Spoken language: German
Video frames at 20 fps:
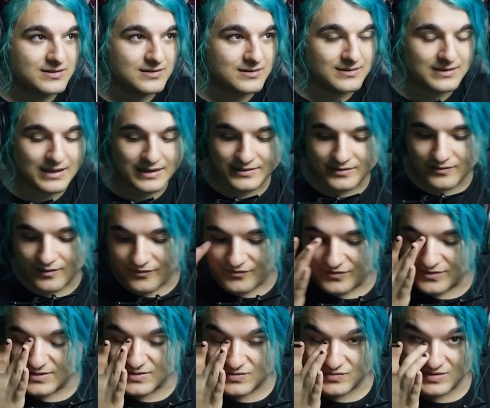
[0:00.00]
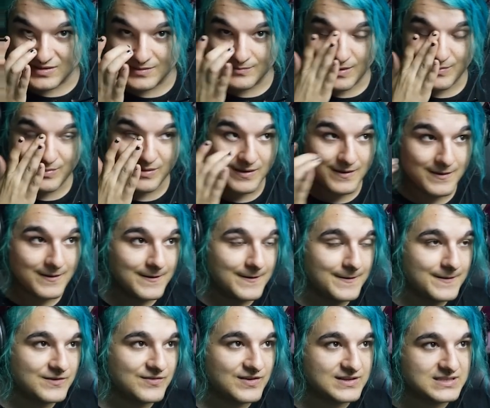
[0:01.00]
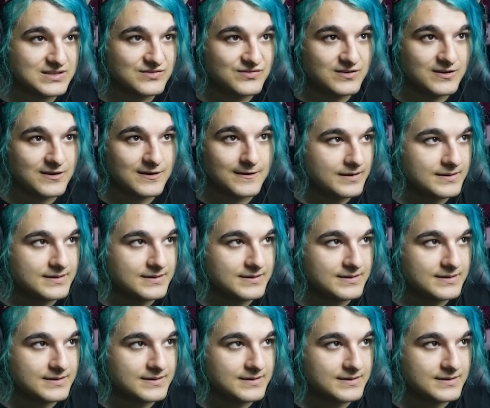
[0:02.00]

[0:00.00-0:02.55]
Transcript: eine andere Waffe zu nehmen, aber ich weiß nicht wie.